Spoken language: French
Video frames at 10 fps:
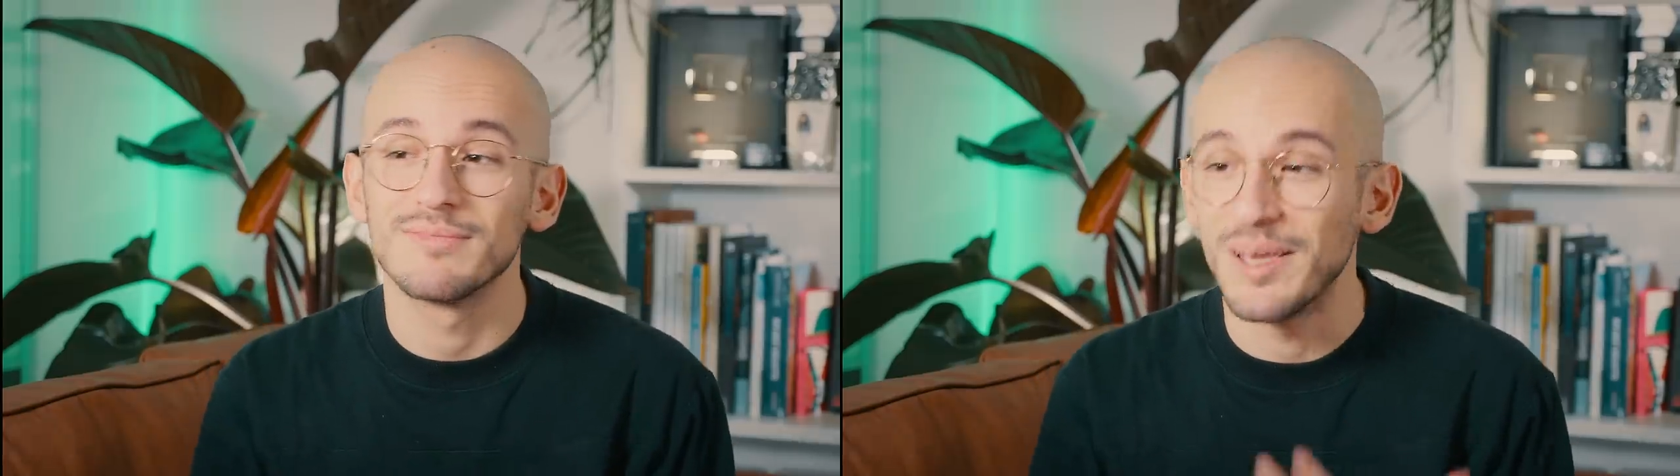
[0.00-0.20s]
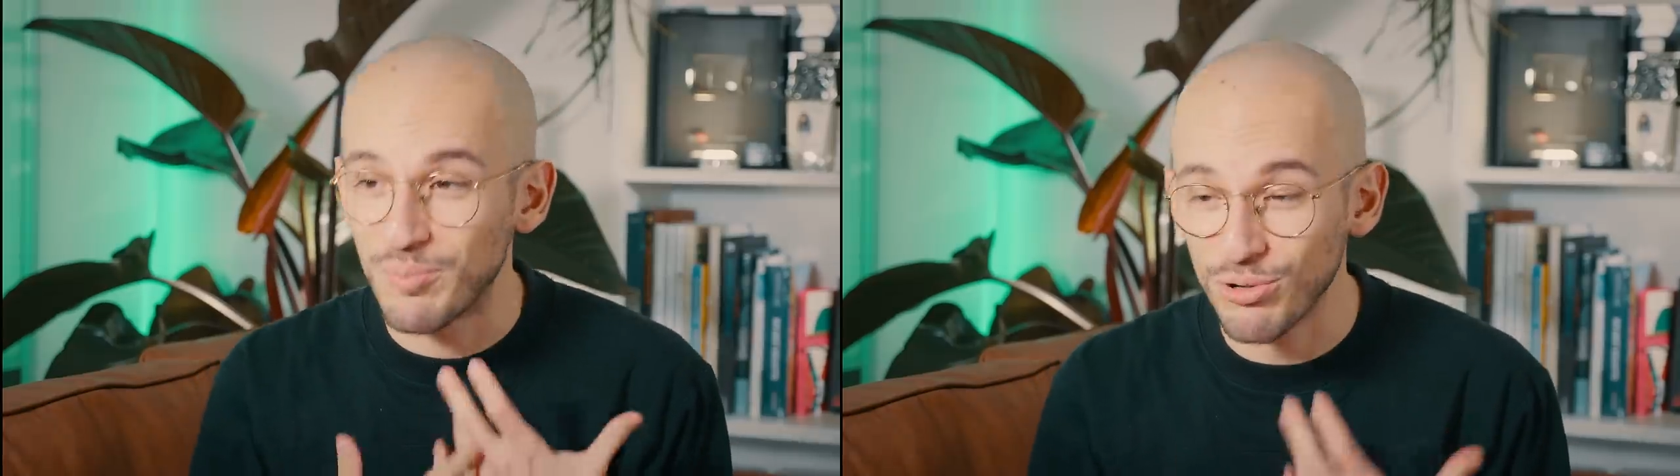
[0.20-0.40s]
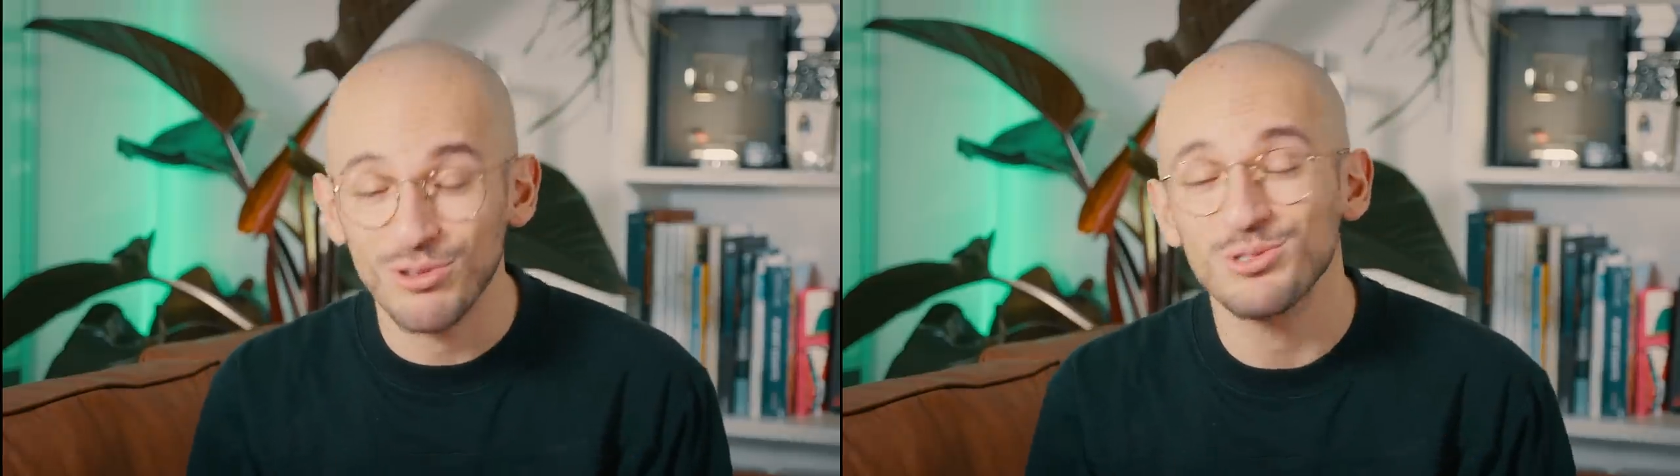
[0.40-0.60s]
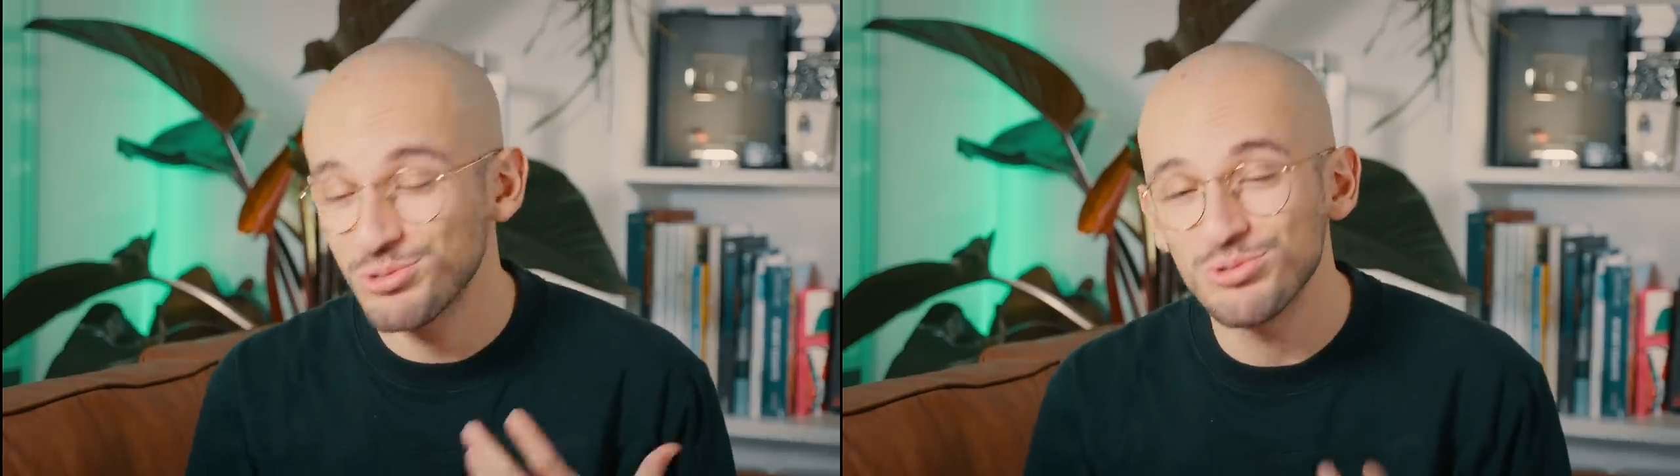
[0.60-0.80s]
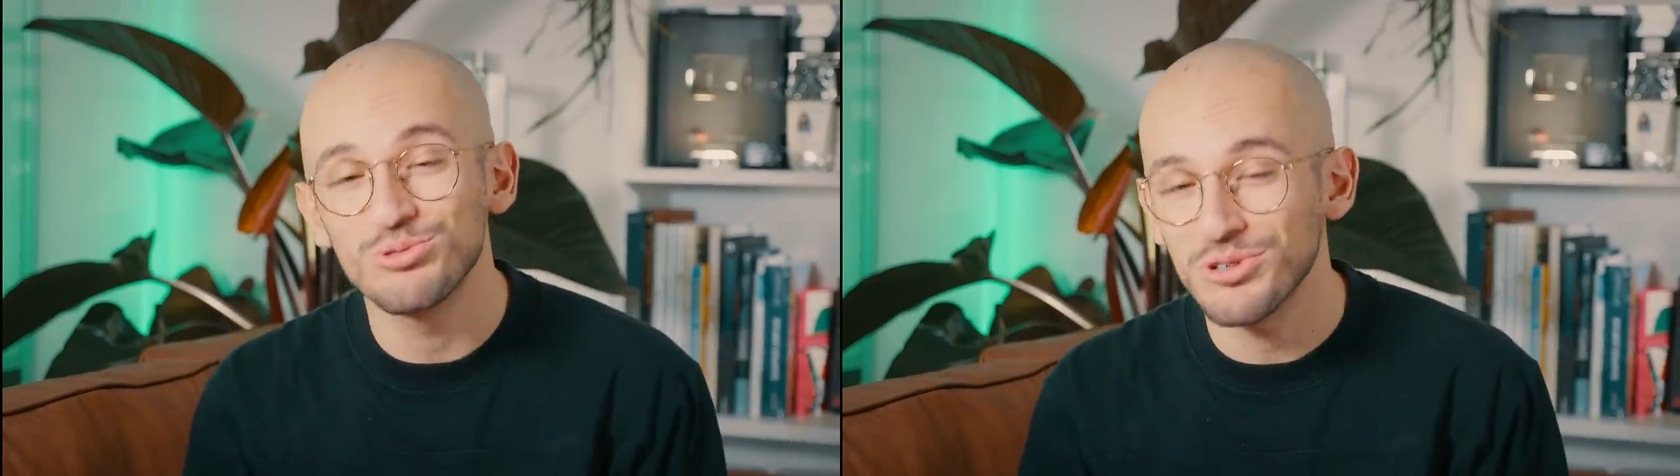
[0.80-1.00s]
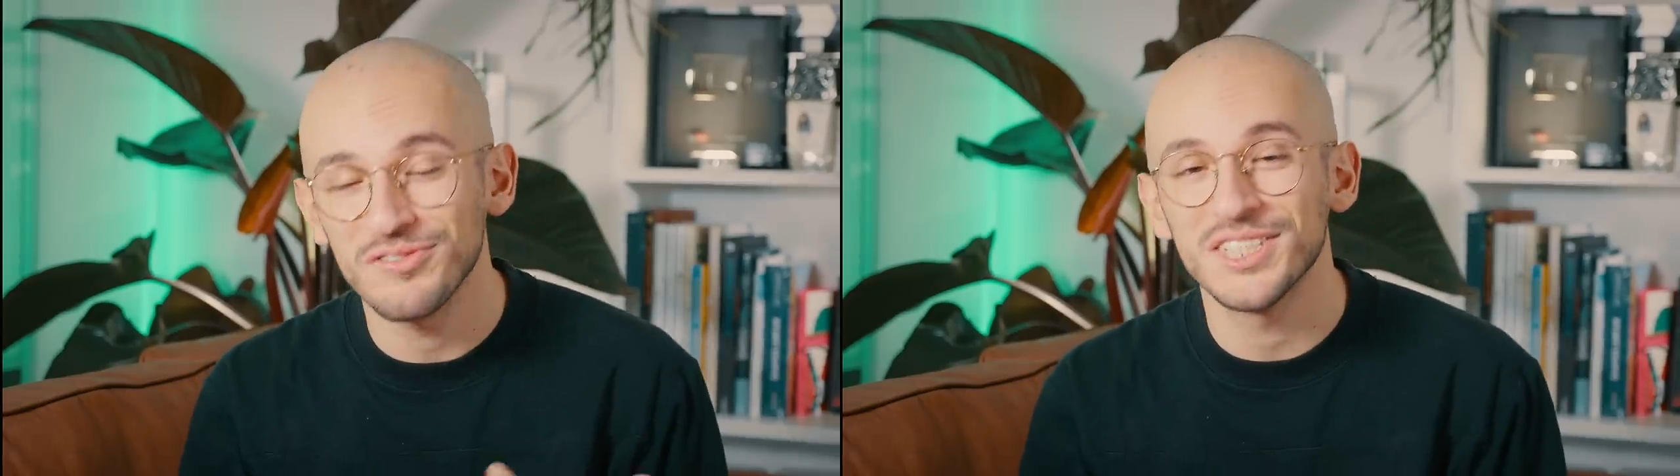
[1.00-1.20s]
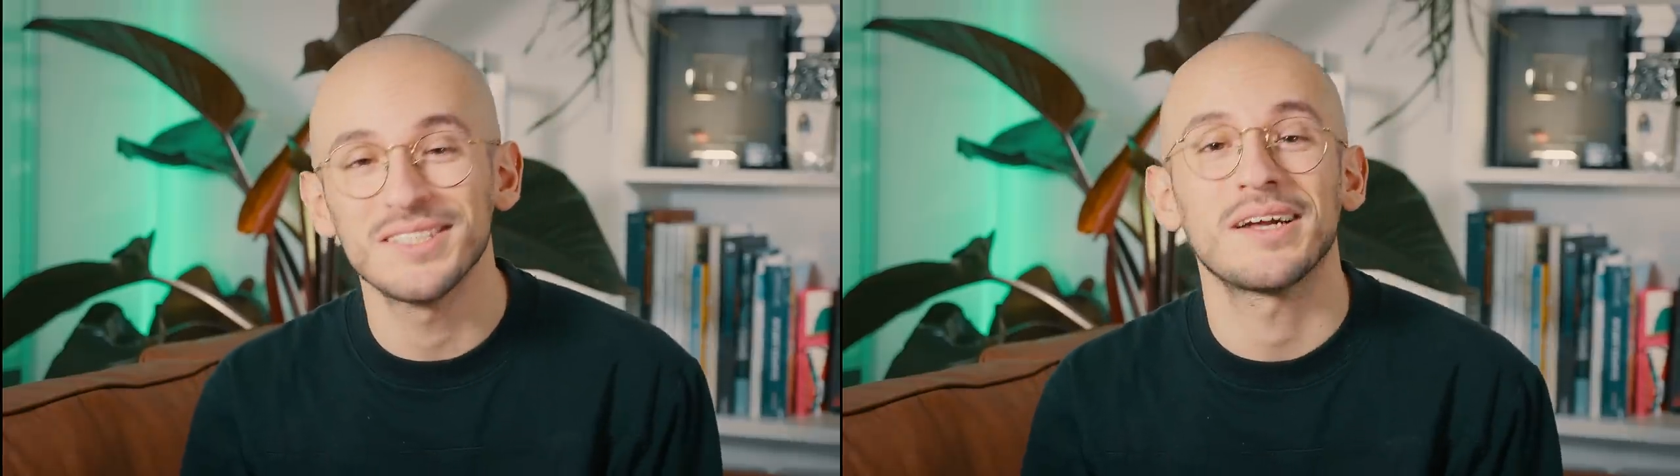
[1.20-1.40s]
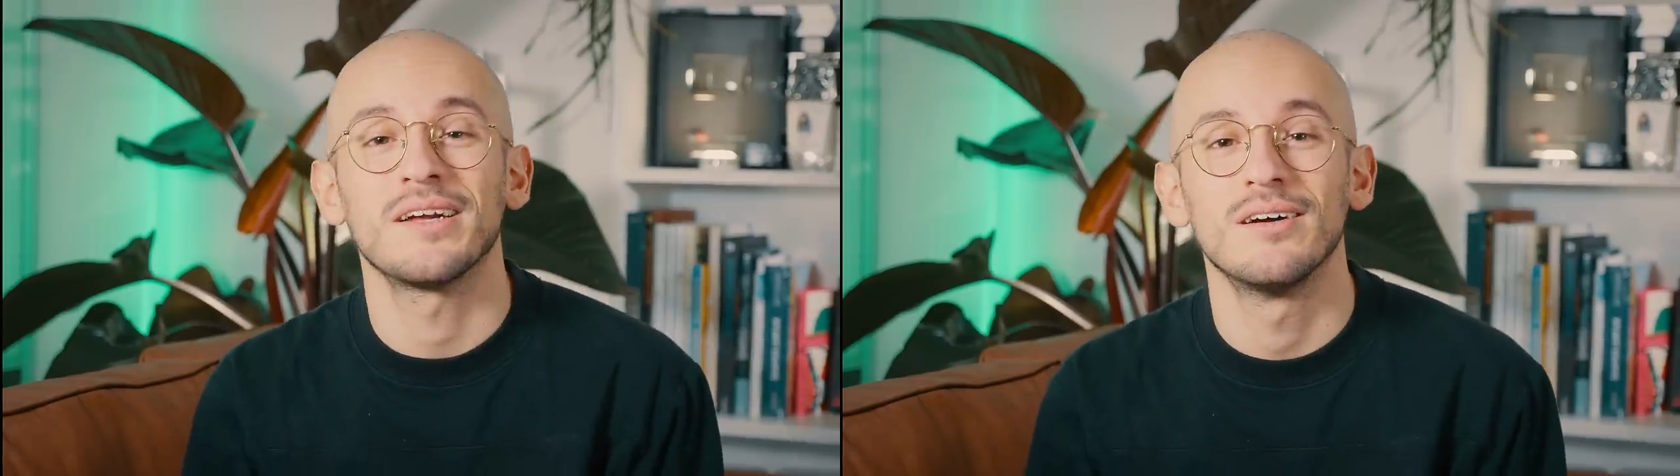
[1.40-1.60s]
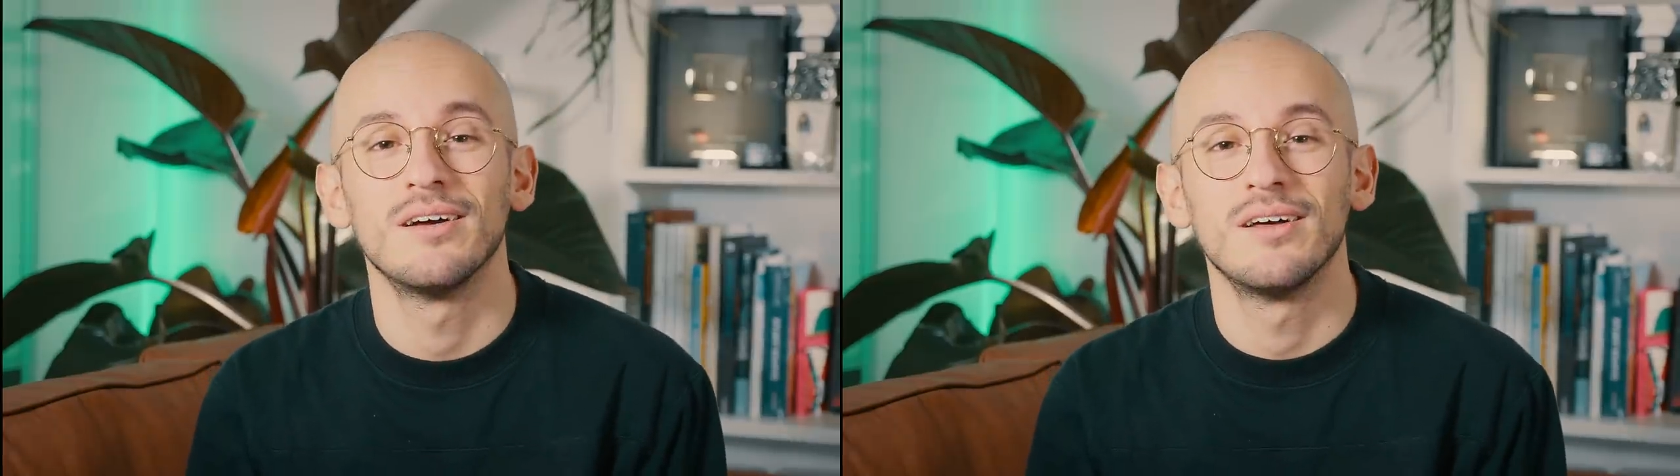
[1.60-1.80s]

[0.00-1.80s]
Et pourtant, je suis toujours végétarien.